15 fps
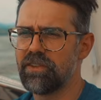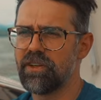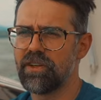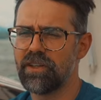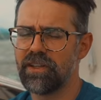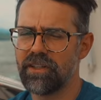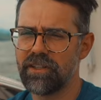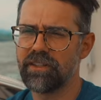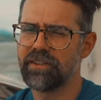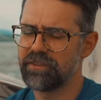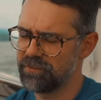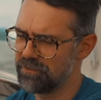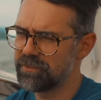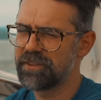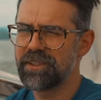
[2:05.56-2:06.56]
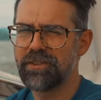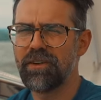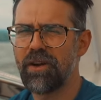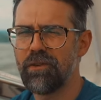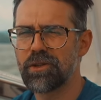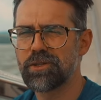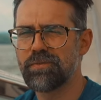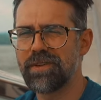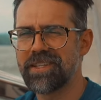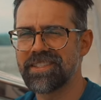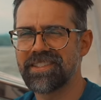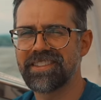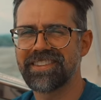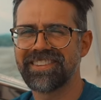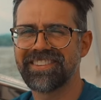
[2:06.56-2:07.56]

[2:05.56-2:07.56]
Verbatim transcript: va euh, avoir du plaisir.